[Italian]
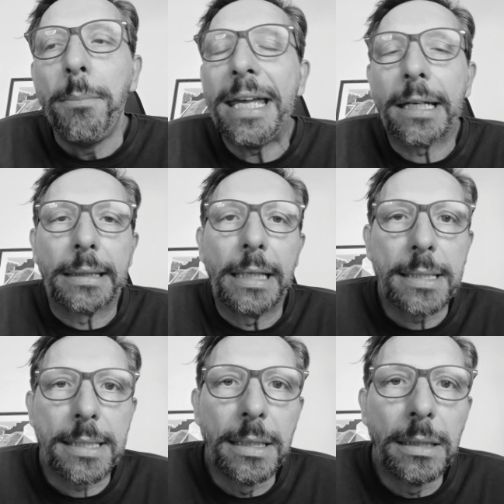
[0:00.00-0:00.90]

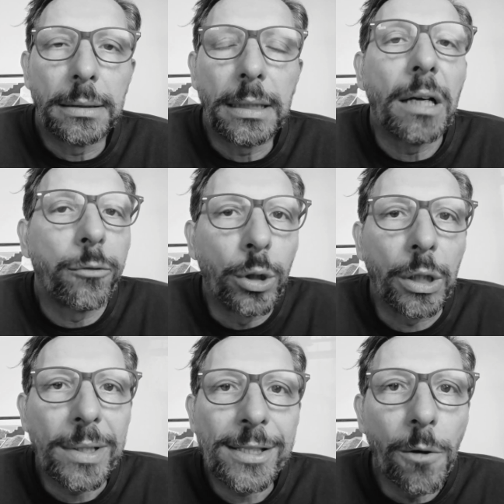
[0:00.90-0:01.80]
Mertens tira
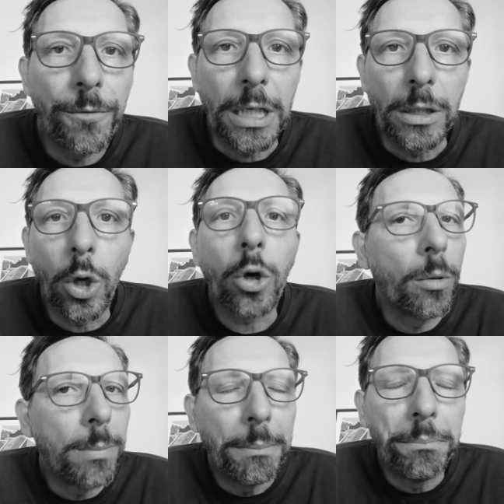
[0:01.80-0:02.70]
fuori questo video
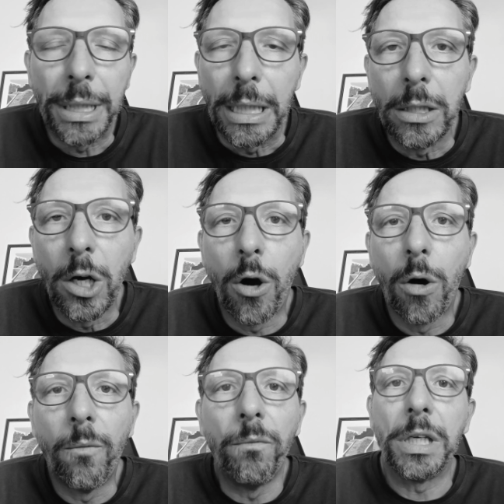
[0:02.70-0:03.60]
col
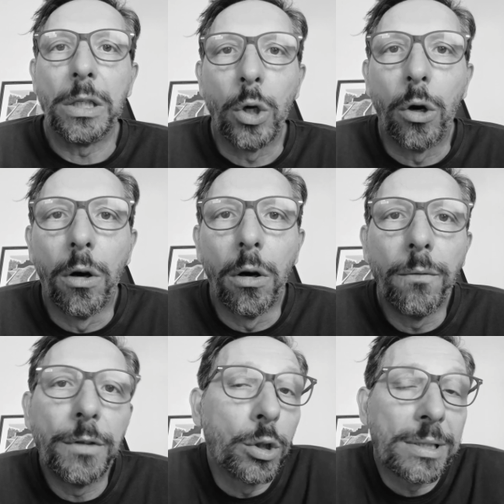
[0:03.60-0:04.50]
bambino, un video,
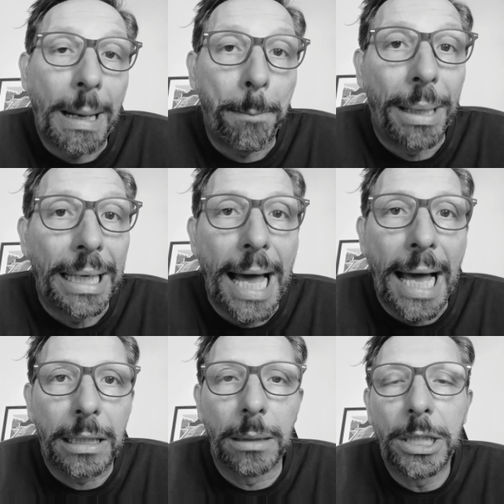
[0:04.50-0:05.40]
un video
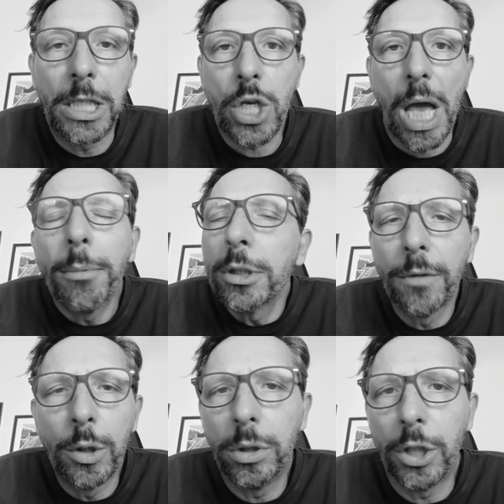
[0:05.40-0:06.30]
strappalacrime, diciamo,
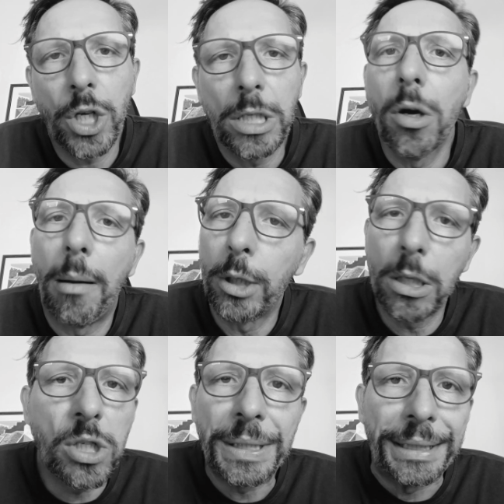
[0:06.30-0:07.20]
dove lui dice io amo
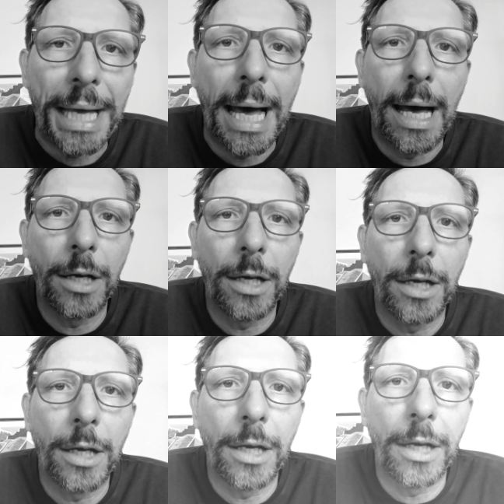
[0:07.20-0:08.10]
la città,
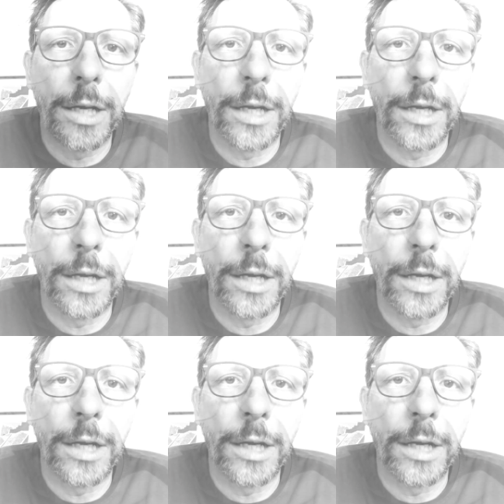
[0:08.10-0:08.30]
io amo